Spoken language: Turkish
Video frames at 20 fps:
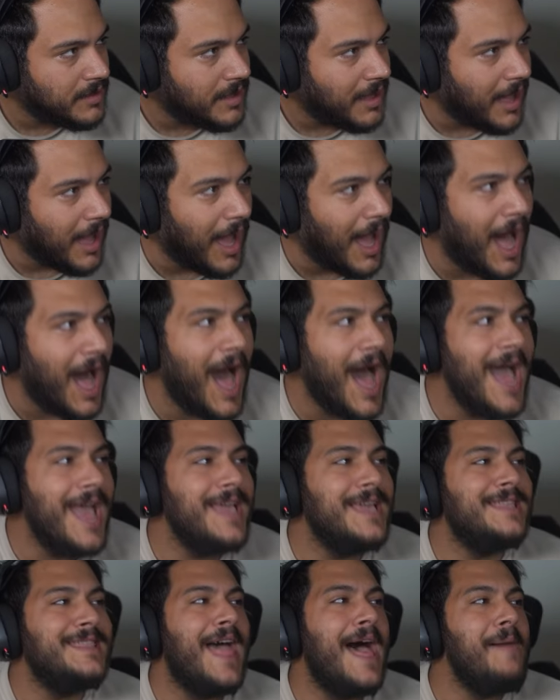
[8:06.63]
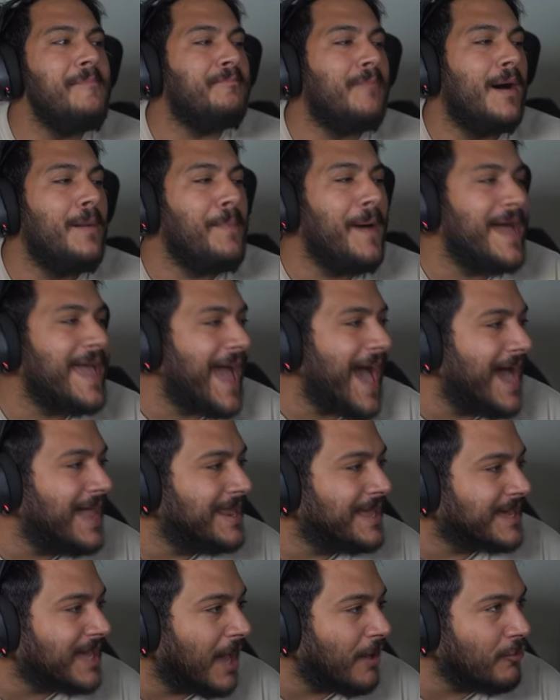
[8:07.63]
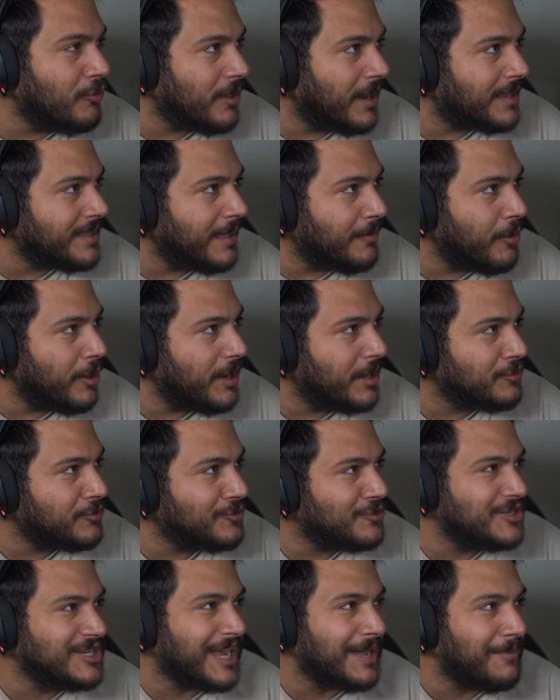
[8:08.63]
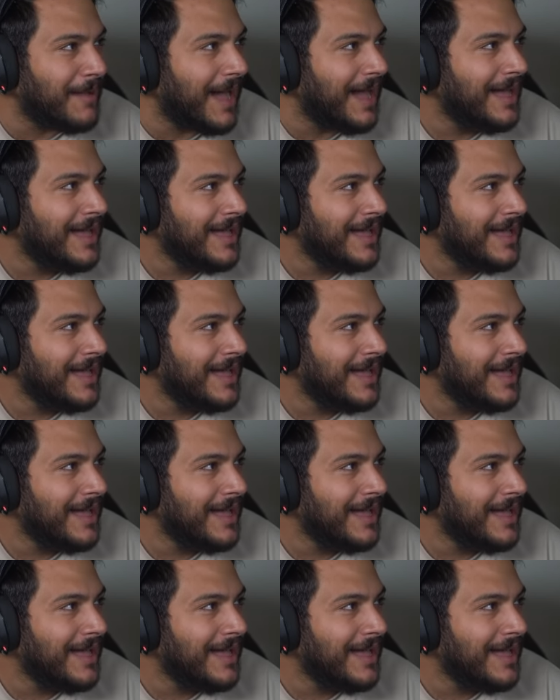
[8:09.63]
Aynen baba yani Kagura'da böyle duracak bak.